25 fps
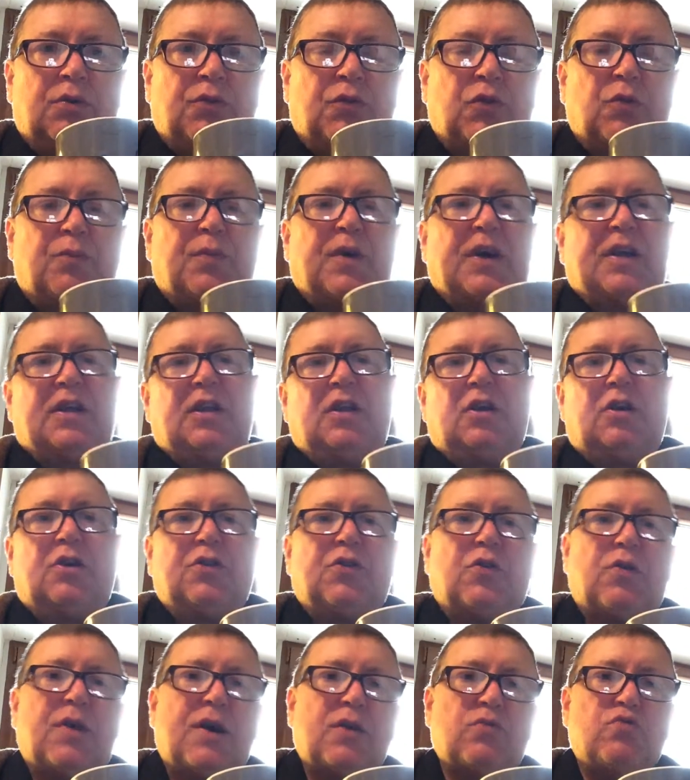Tout près de
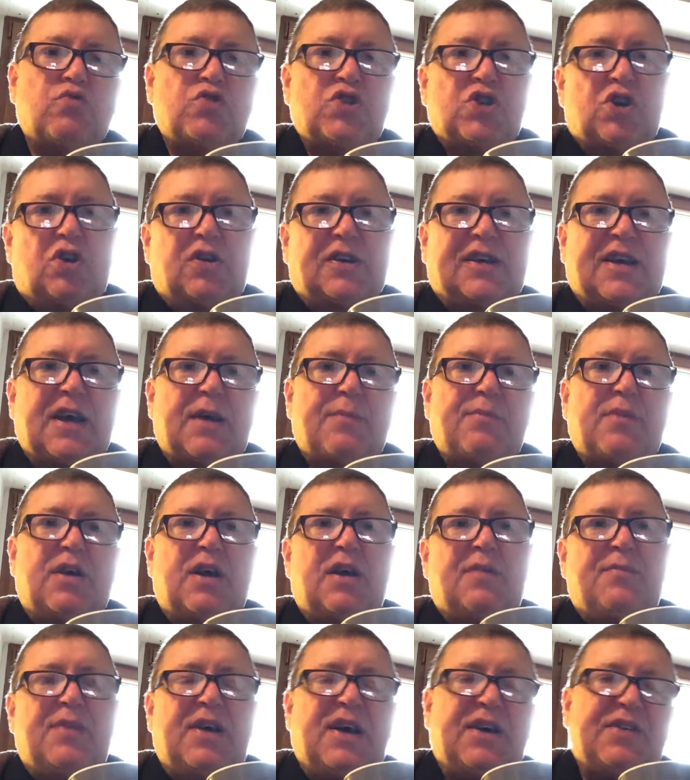l'endroit où Jean
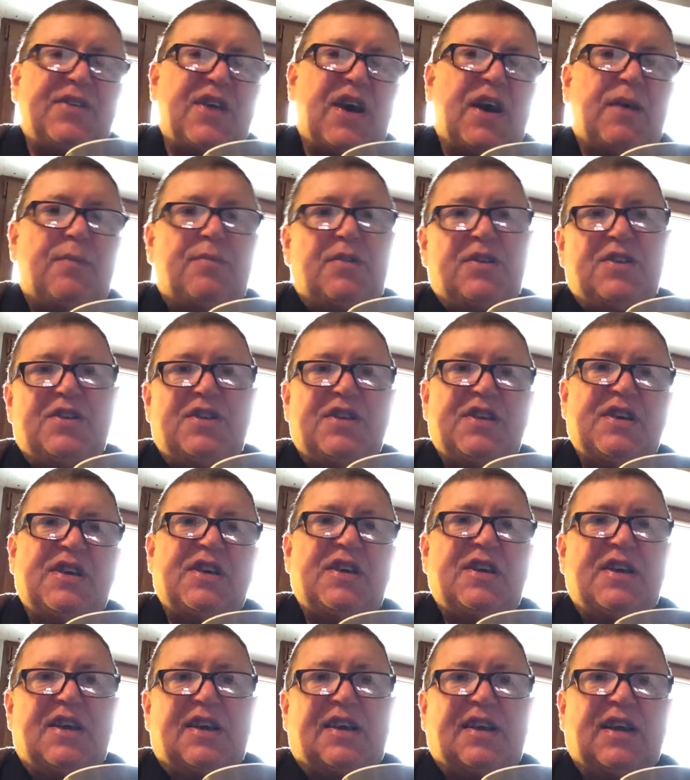Gabin, Bernard
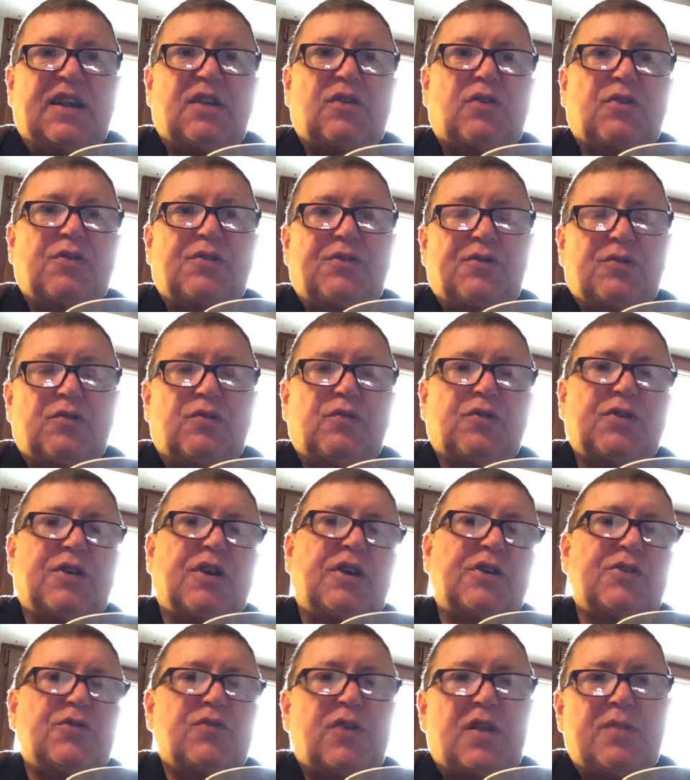Blier et quelques
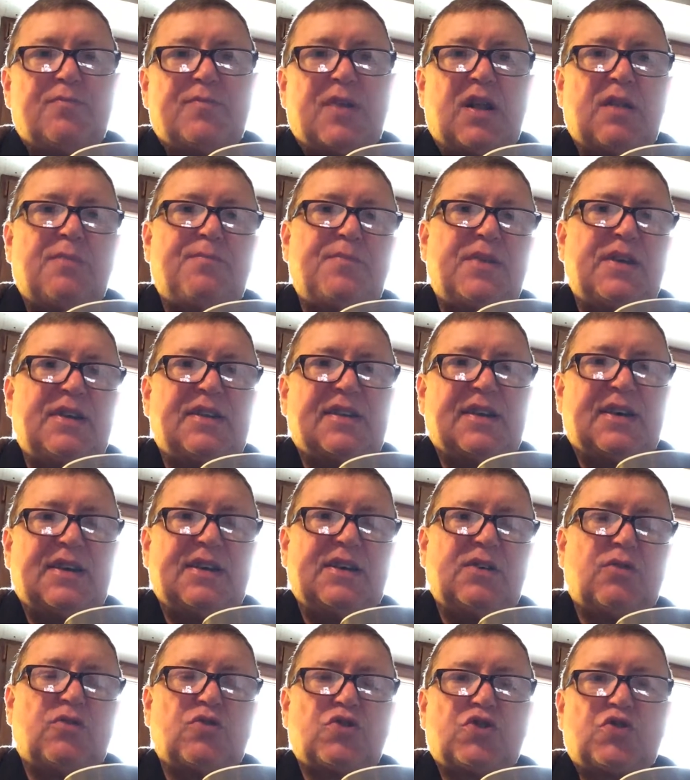autres, Antoine
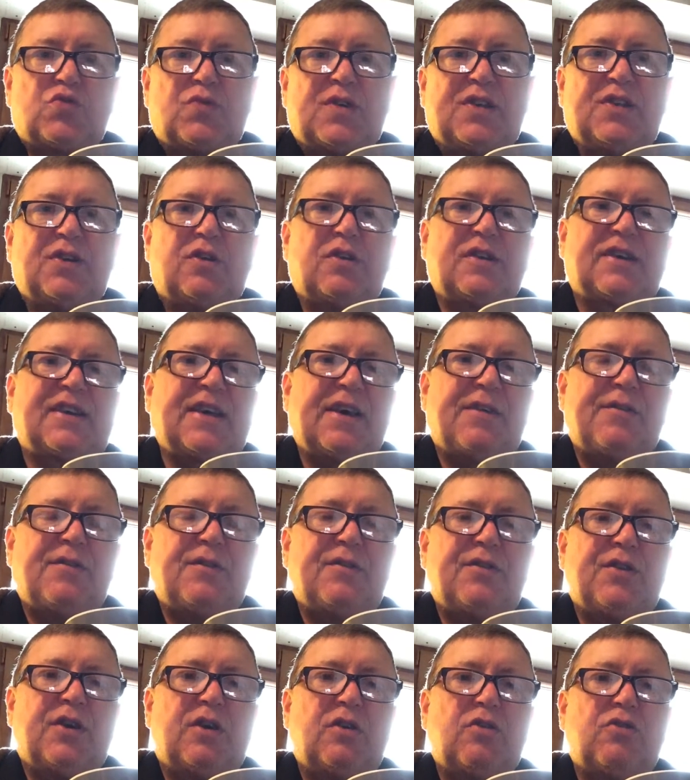Balpétré, ont joué dans le cap,
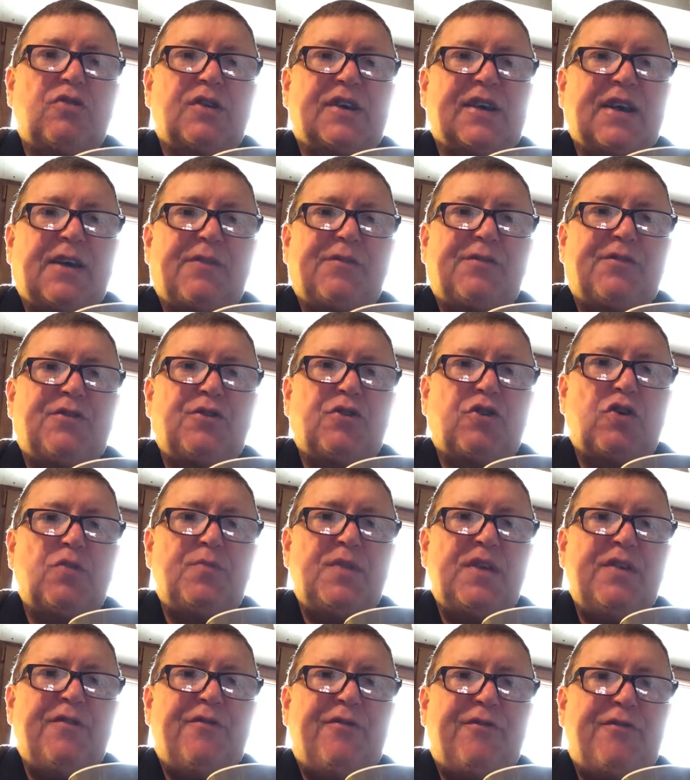dans le sur
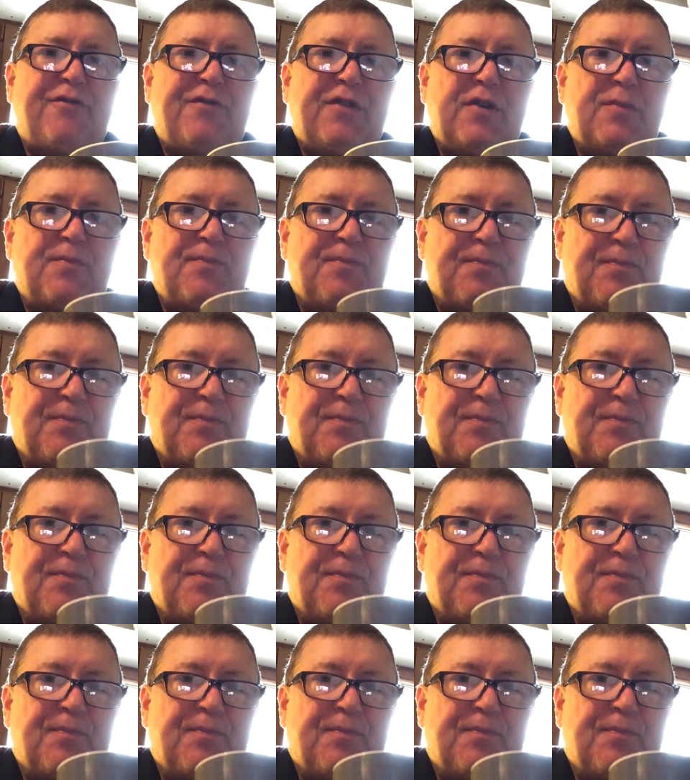Rebif.